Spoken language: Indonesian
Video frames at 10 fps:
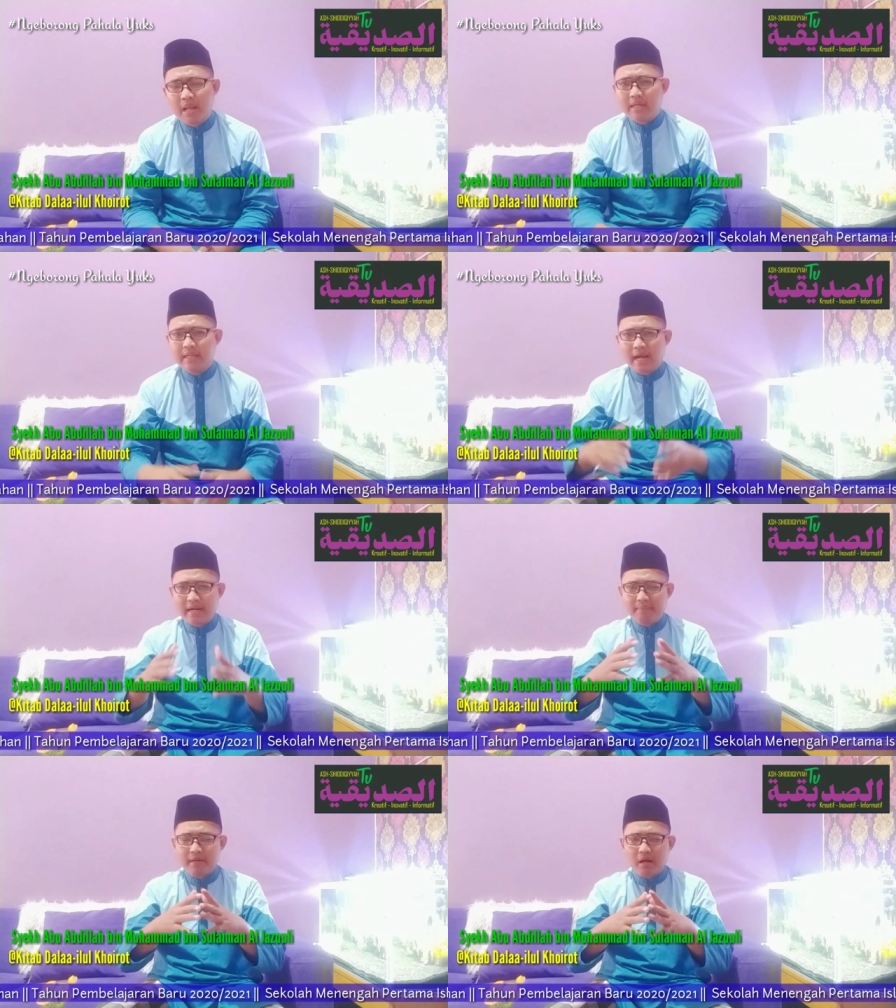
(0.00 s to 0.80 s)
di
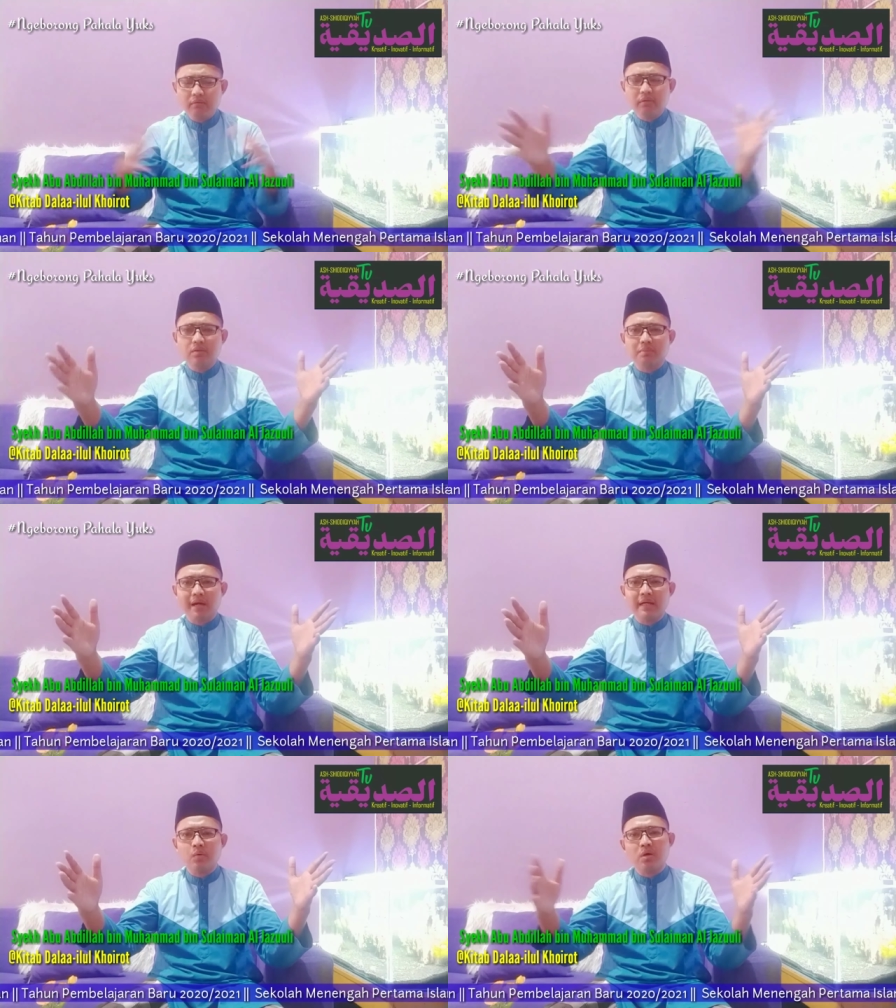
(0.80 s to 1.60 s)
hadapan Allah
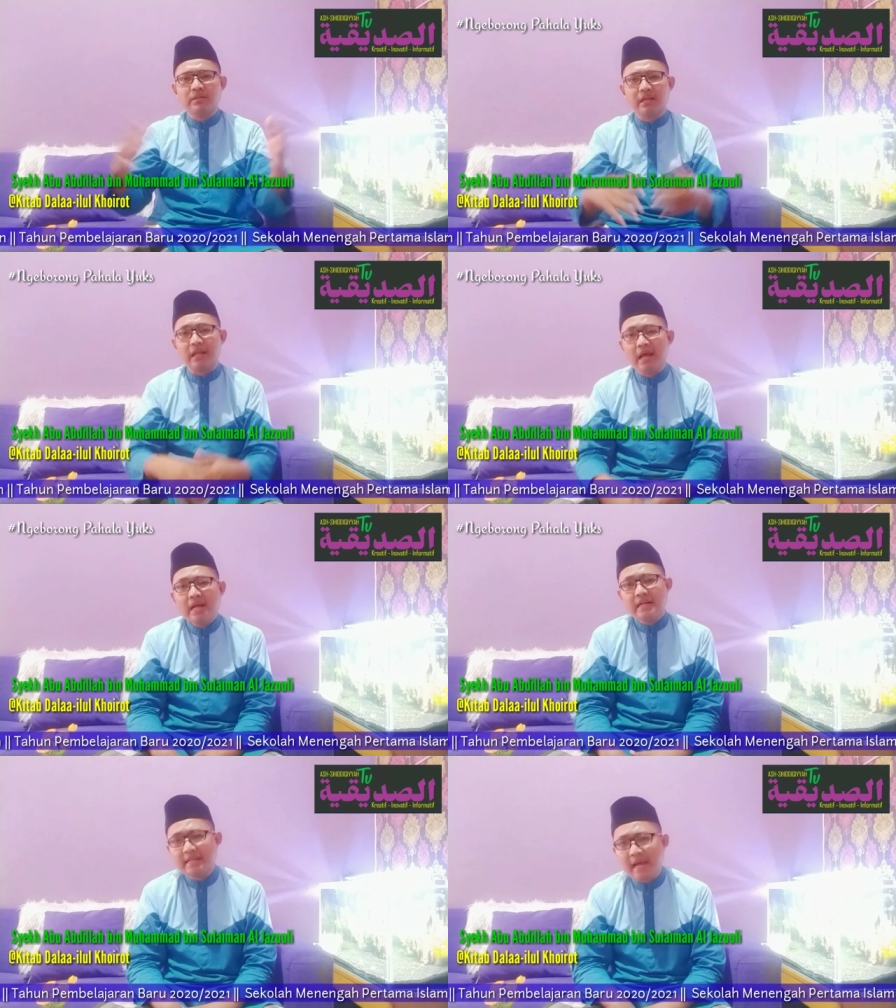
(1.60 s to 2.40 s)
Subhanahu wa taala
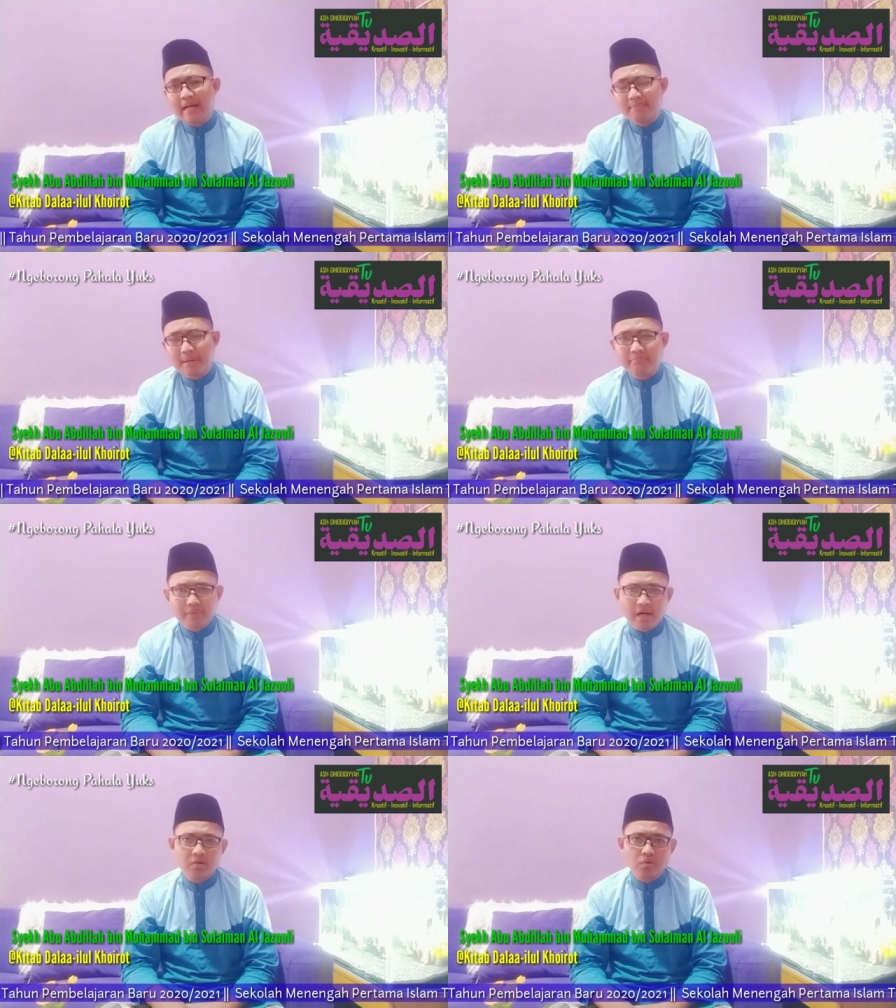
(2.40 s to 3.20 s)
dan di hadapan
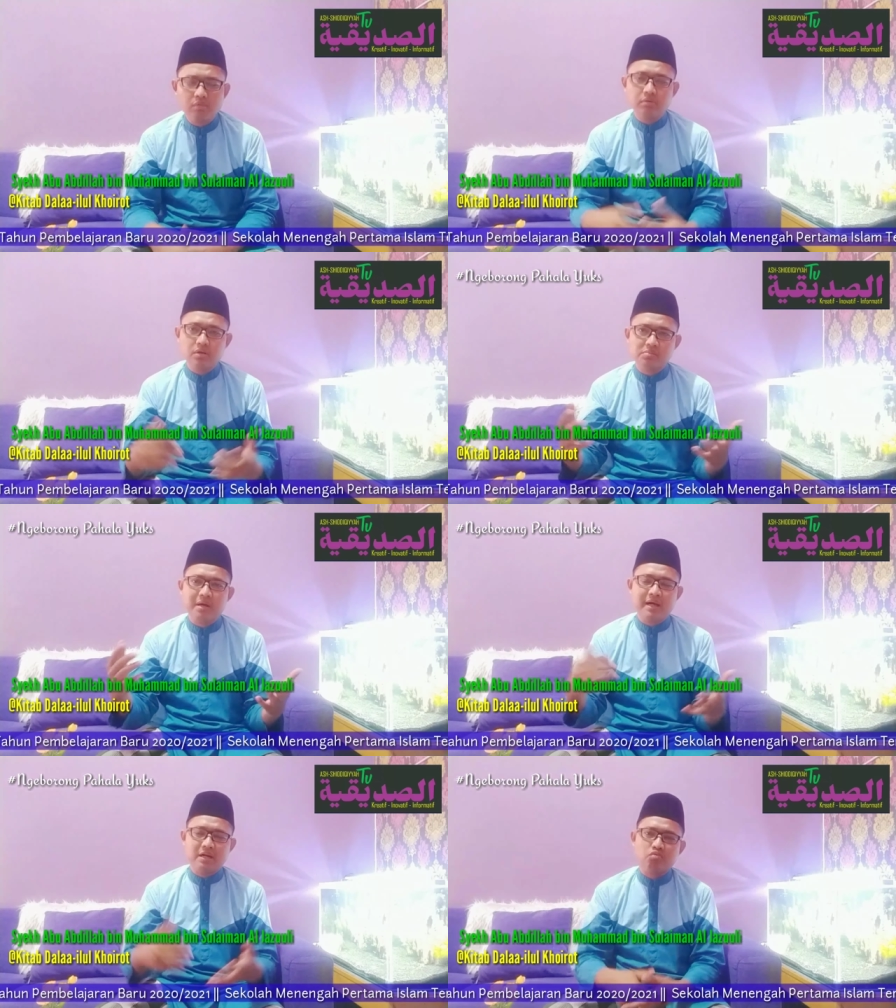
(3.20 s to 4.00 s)
makhluk Allah
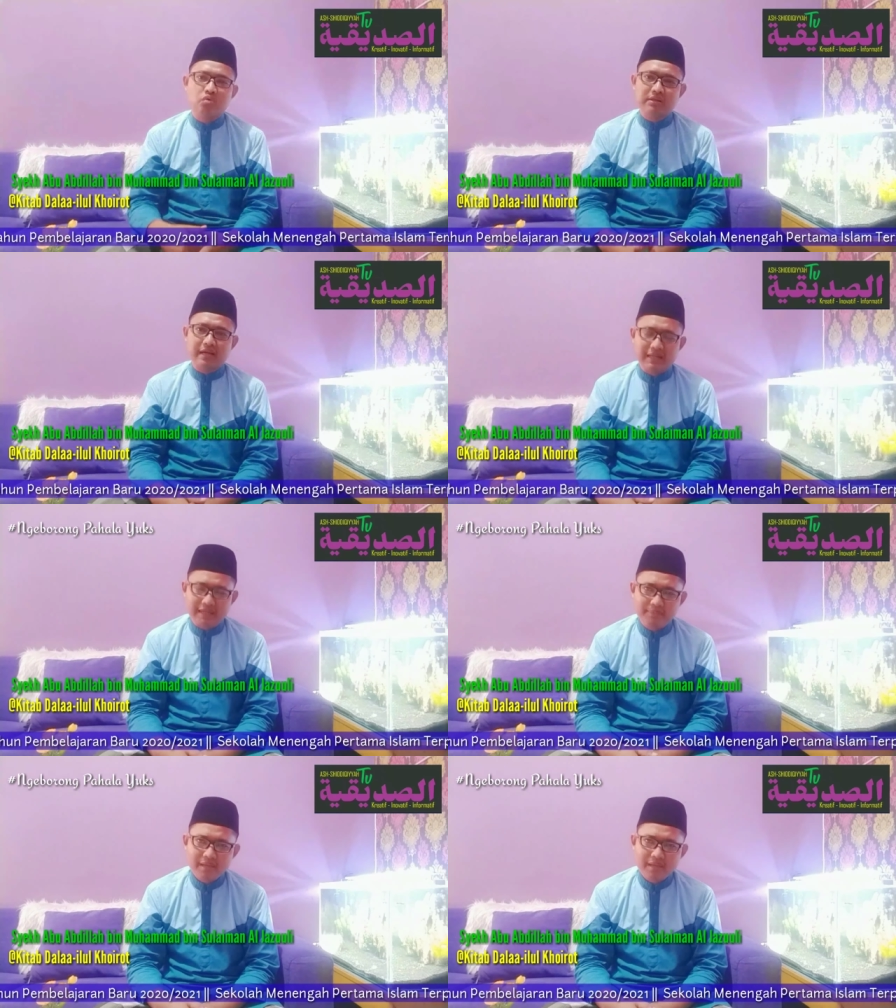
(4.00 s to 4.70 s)
Subhanahu wa taala